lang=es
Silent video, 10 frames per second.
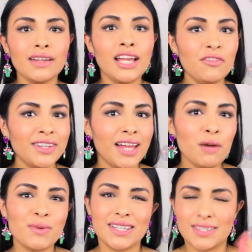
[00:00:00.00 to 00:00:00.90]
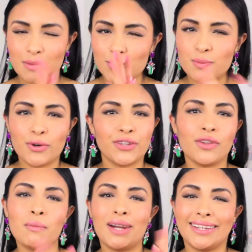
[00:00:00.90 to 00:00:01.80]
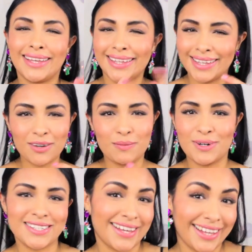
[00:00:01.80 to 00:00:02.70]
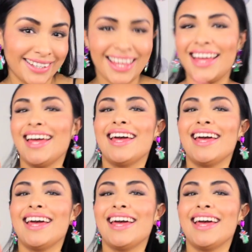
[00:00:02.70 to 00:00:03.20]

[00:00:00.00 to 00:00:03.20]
y al final pues echamos un poquito de platiquita como les encanta.